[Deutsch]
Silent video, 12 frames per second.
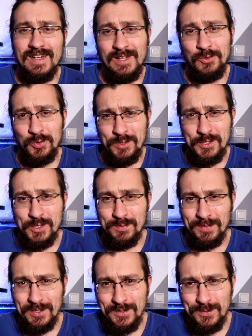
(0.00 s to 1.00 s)
Hallo, hier
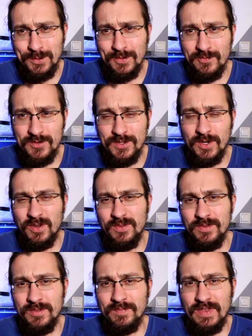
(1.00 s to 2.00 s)
spricht
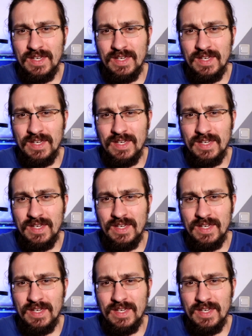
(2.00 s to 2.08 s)
Zukunftsstones.